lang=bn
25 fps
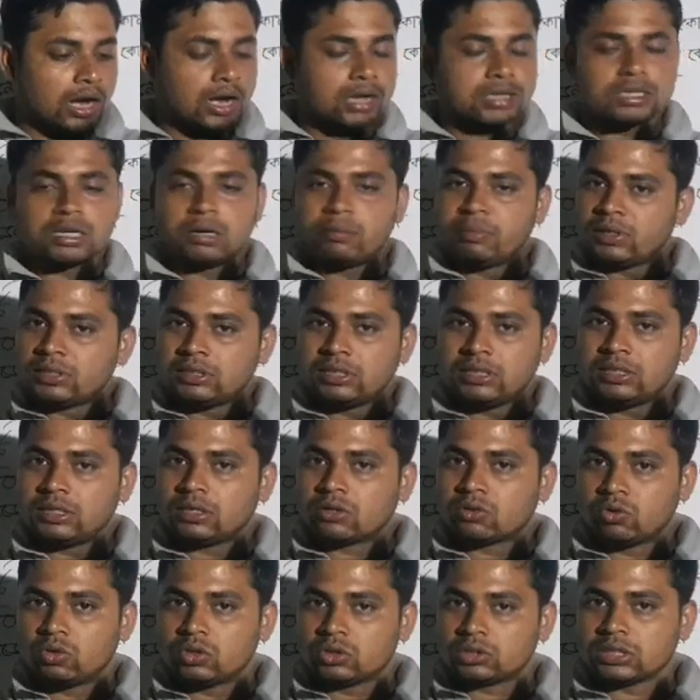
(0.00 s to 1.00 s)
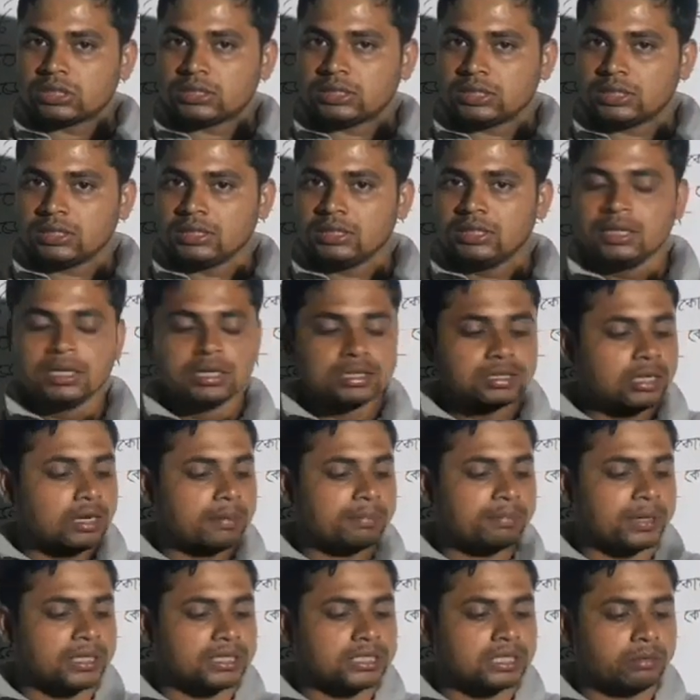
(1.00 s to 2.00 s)
আশাপাশি যে কোষ আছে তার
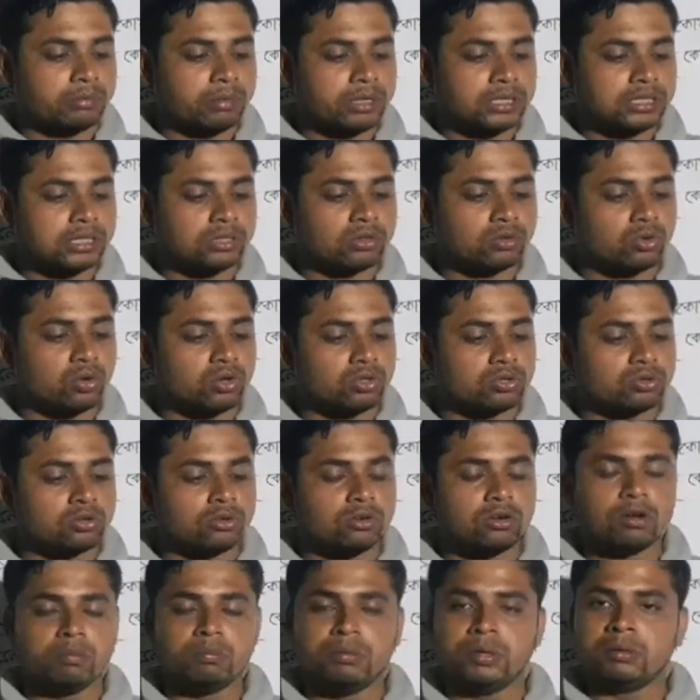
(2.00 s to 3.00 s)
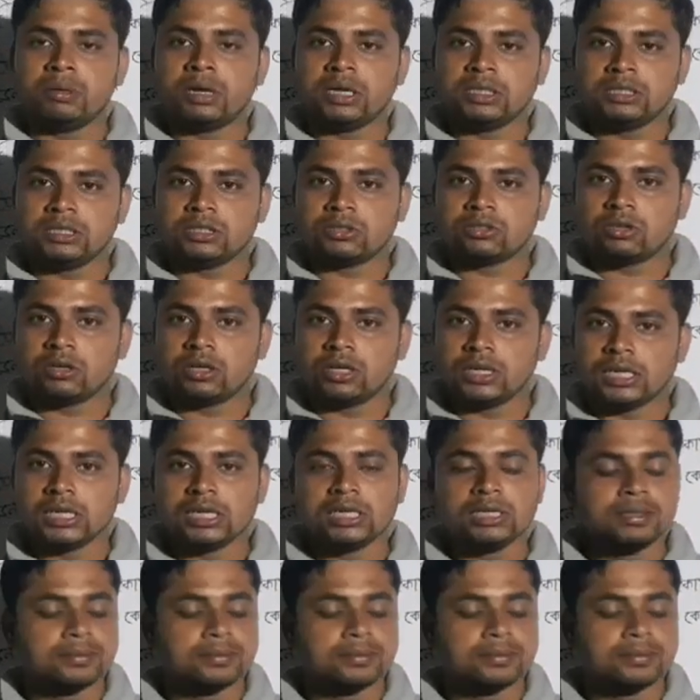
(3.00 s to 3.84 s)
পাশাপাশি কোষগুলো বিভাজিত হয়ে